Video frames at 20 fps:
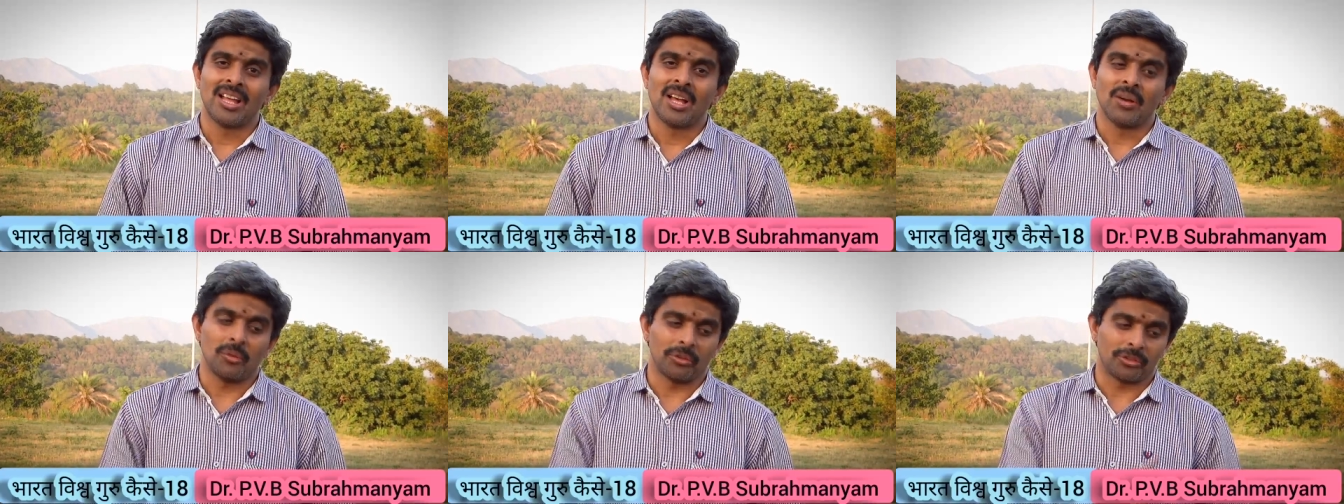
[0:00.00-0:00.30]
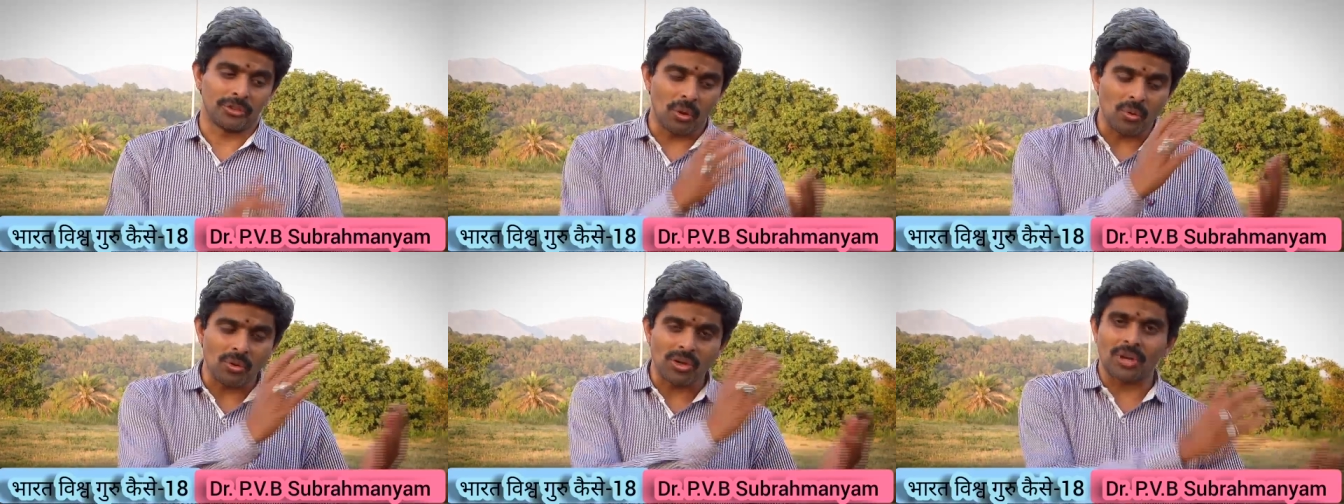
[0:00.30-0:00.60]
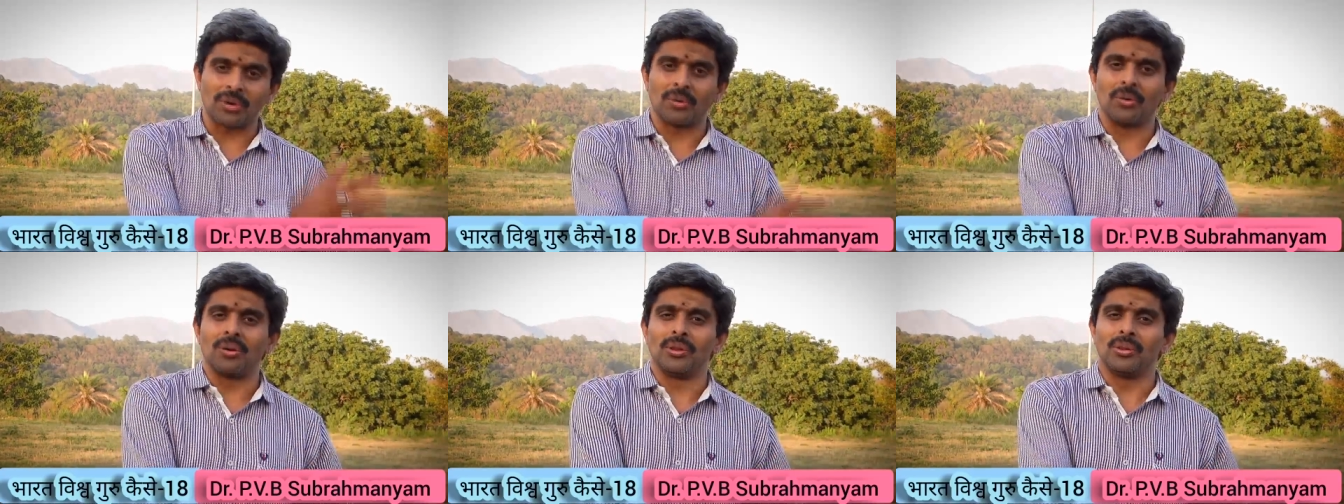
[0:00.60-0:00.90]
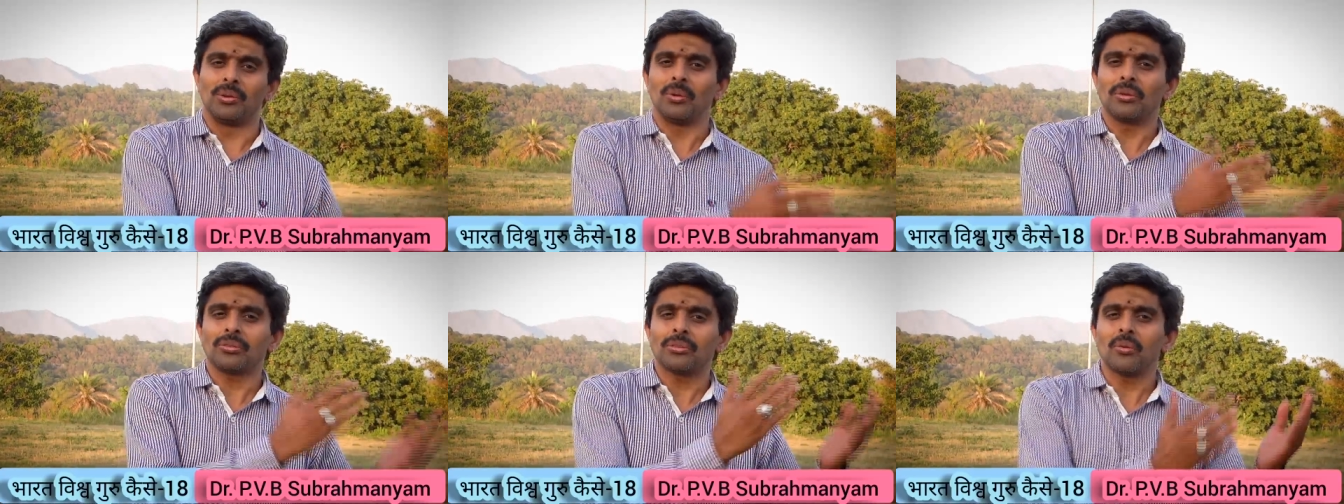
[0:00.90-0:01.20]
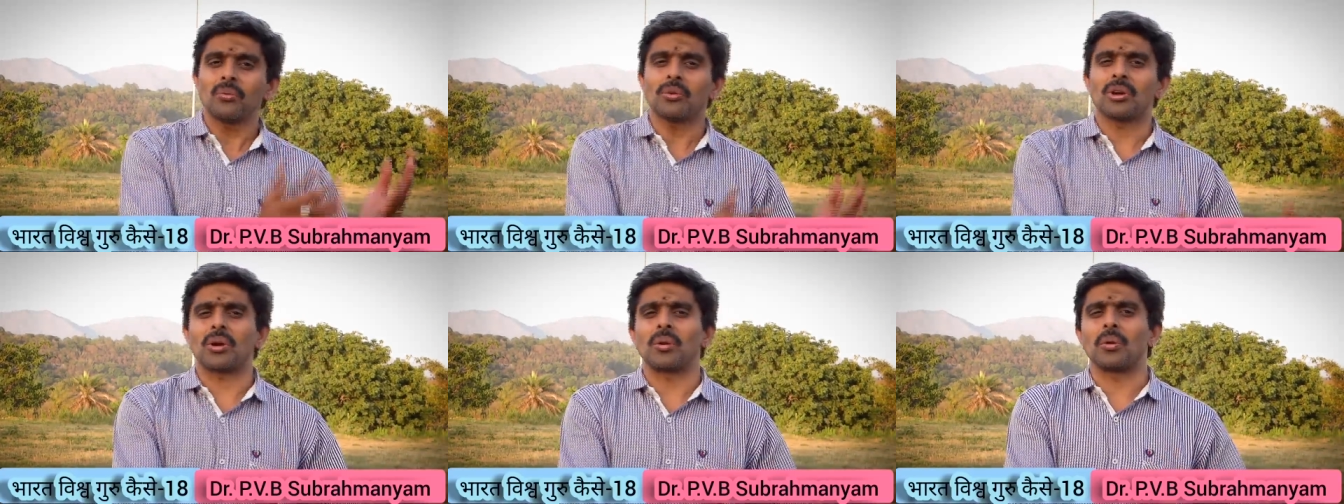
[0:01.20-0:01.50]
वो सौ करोड़ दो
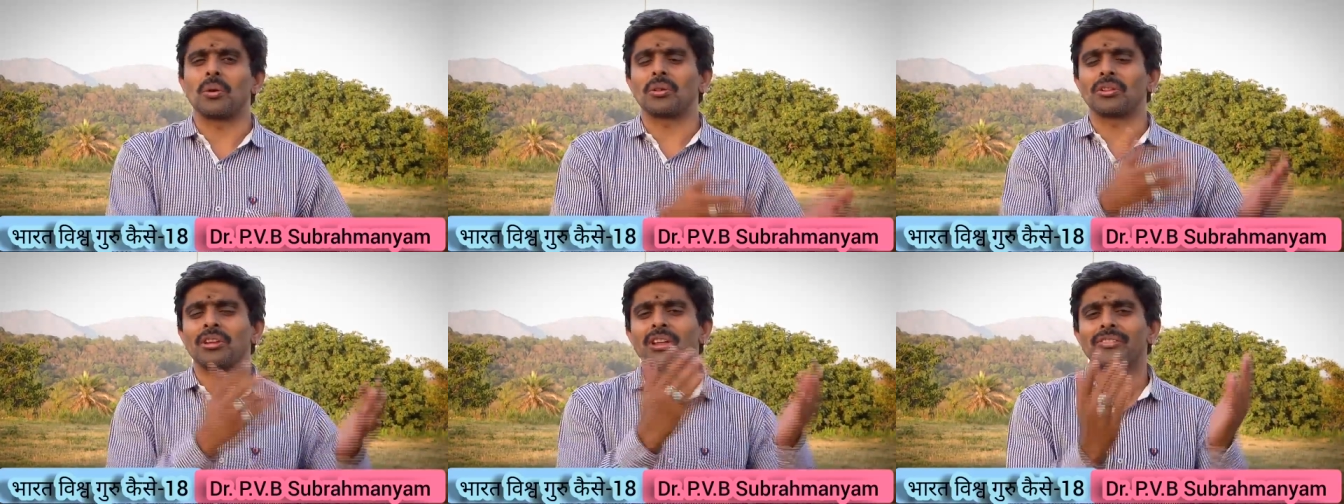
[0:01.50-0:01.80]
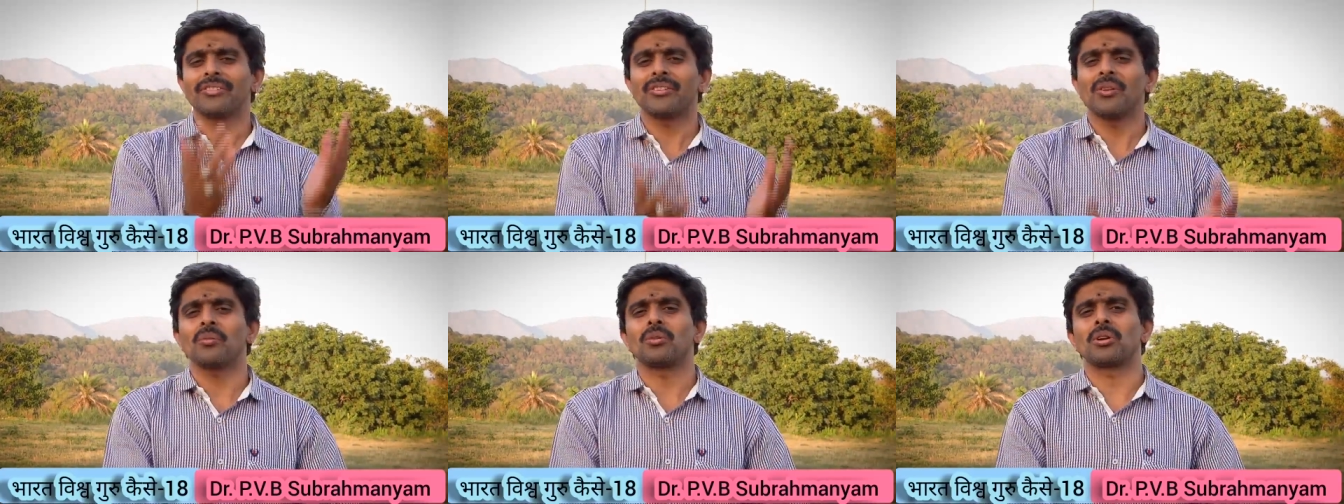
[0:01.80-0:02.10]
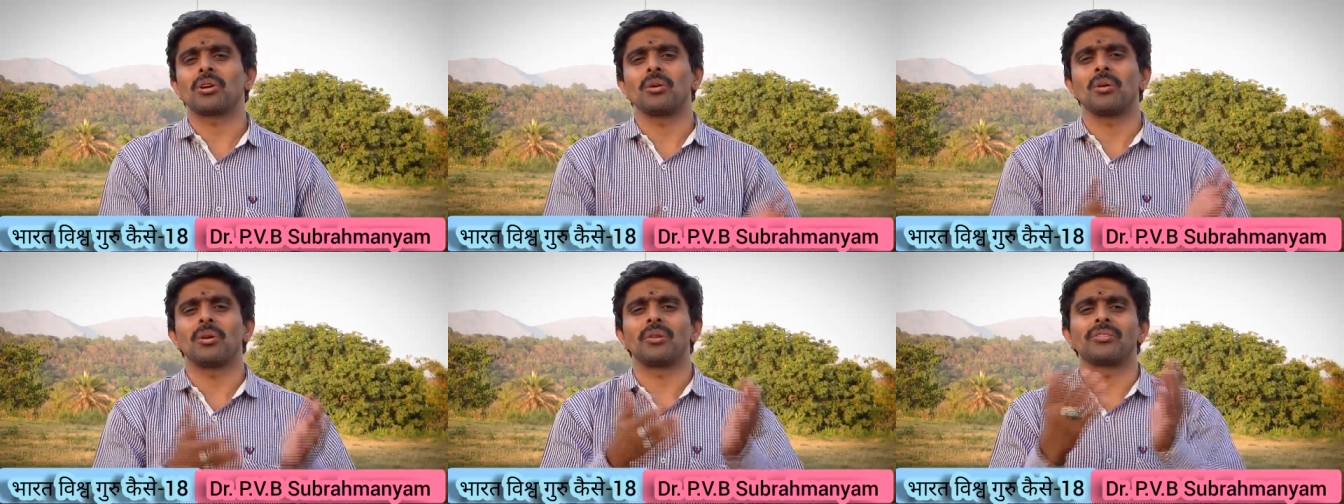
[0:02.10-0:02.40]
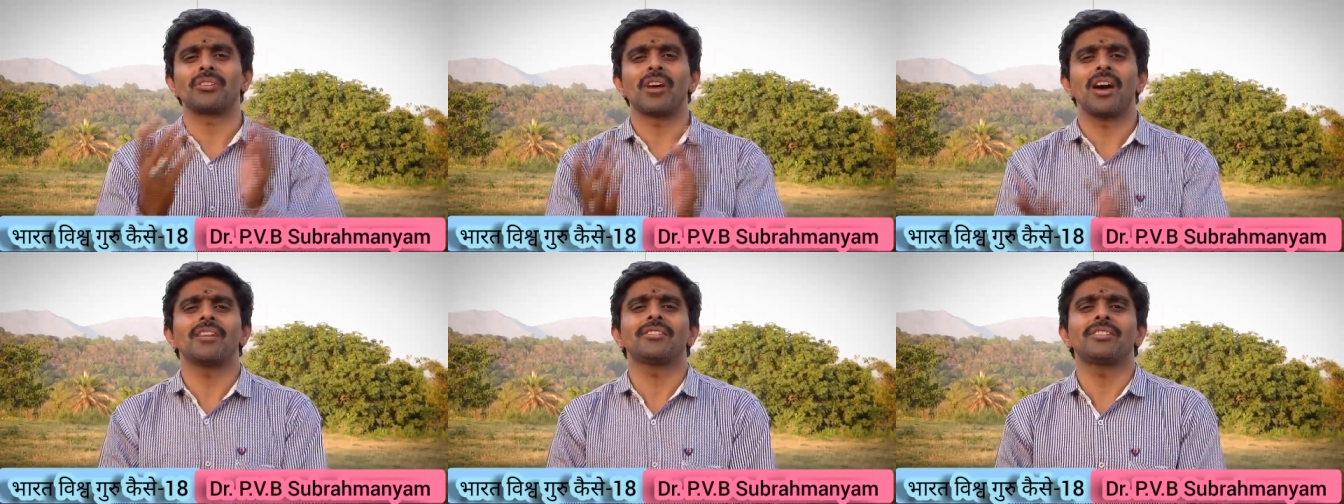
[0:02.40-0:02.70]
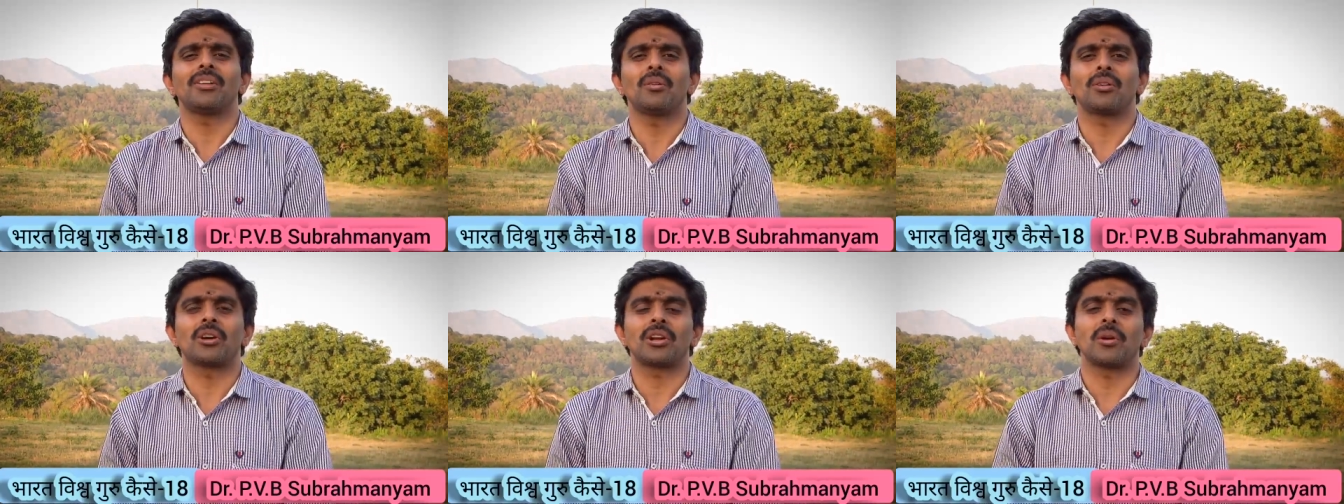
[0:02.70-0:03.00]
सौ करोड़ तीन सौ करोड़ चार
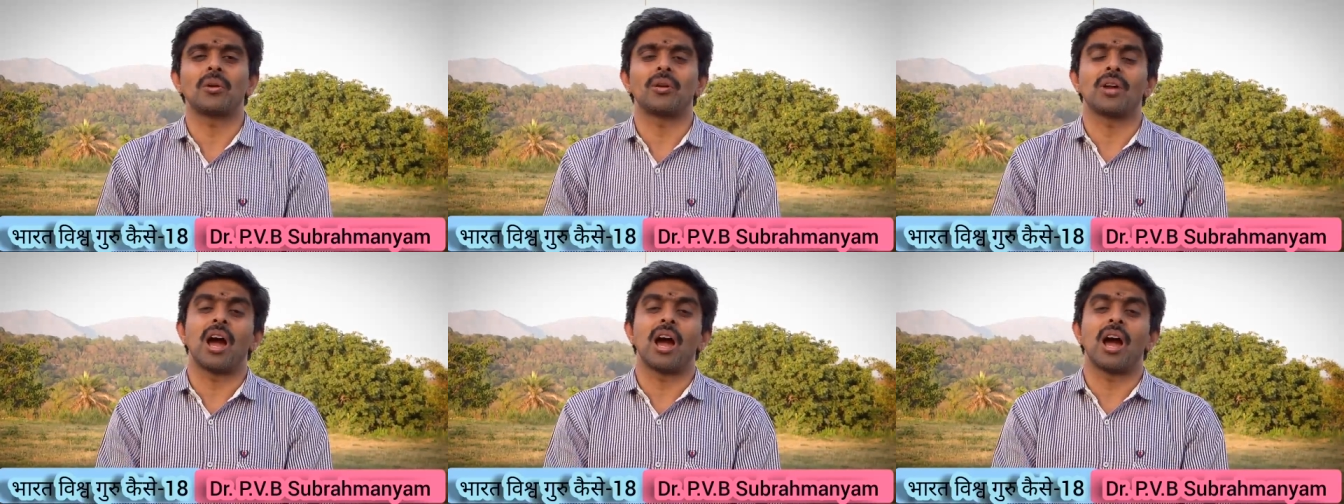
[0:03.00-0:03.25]
सौ करोड़